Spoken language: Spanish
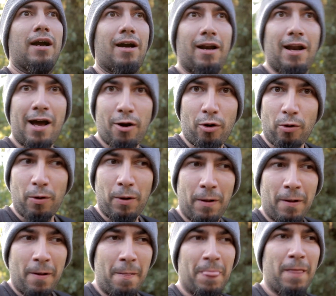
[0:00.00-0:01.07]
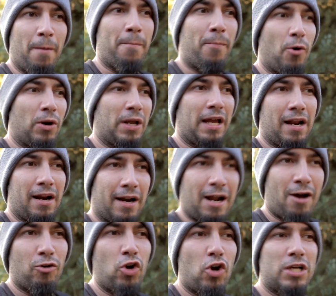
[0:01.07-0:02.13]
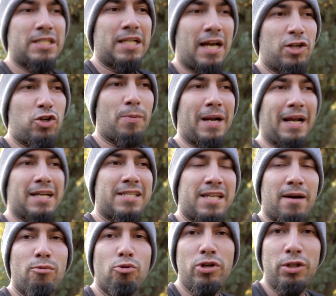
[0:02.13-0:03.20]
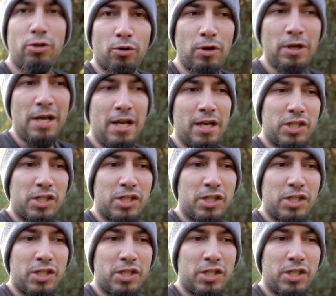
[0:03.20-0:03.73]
Claro, porque el RAW no está hecho para que sea bonito,